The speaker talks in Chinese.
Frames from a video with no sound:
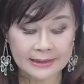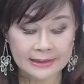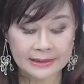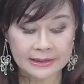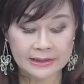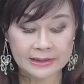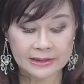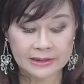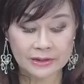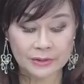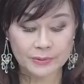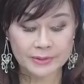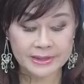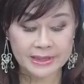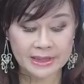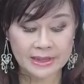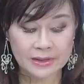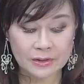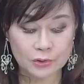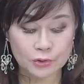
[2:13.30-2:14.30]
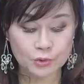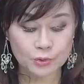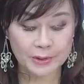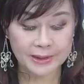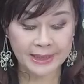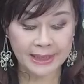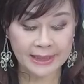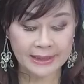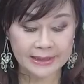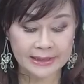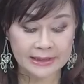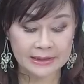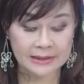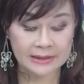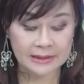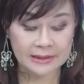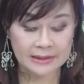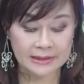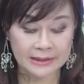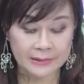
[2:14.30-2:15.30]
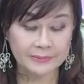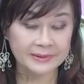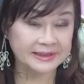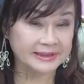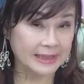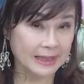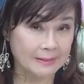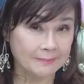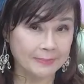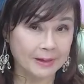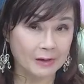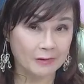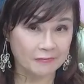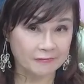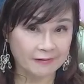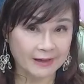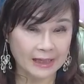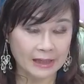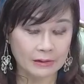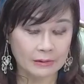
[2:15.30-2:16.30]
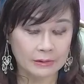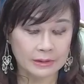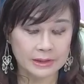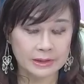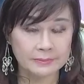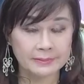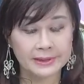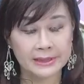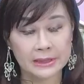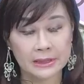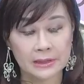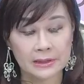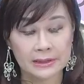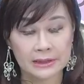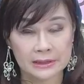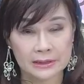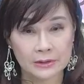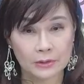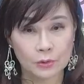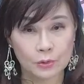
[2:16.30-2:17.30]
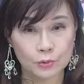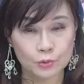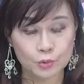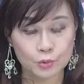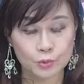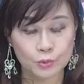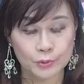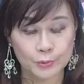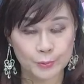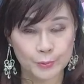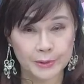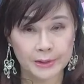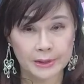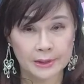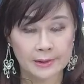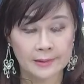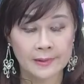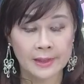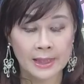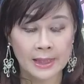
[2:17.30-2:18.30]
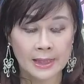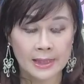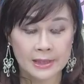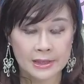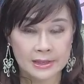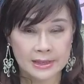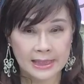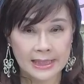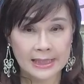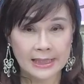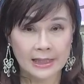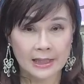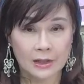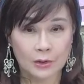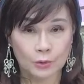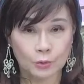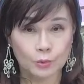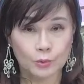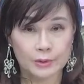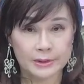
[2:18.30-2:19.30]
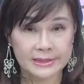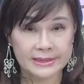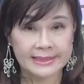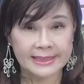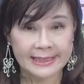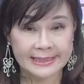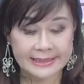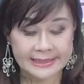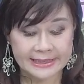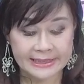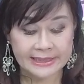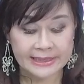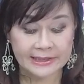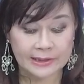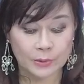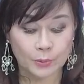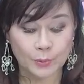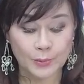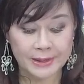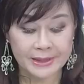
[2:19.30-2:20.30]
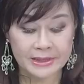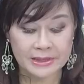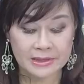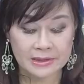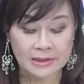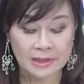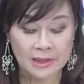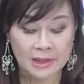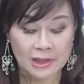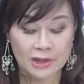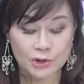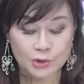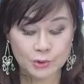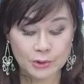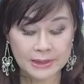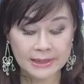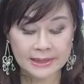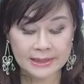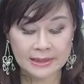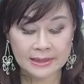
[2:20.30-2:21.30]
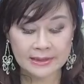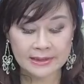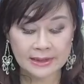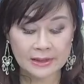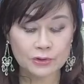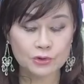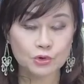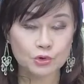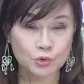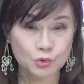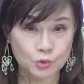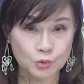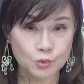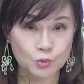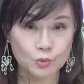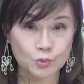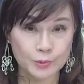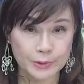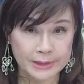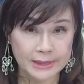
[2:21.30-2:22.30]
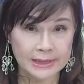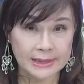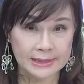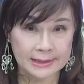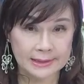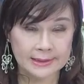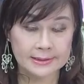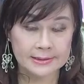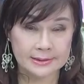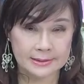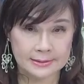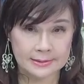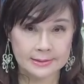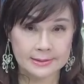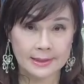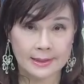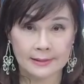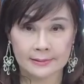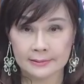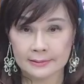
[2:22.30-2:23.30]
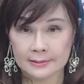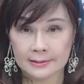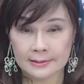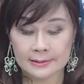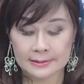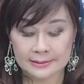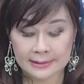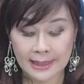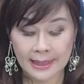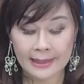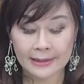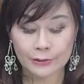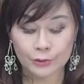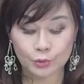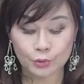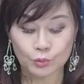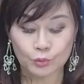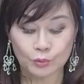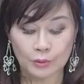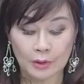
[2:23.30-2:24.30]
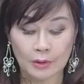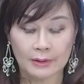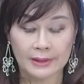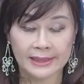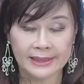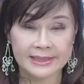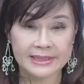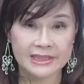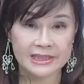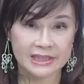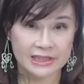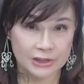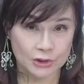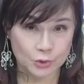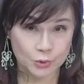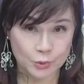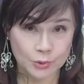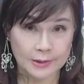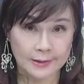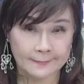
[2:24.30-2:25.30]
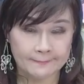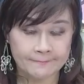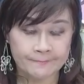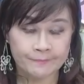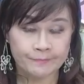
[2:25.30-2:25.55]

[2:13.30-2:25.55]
然你有一些工作压力呢，也会大爆发哈，因为呢你的工作运呢。刚好落在鸡的位置，所以呢，要注意呢职场的态度哈跟情绪。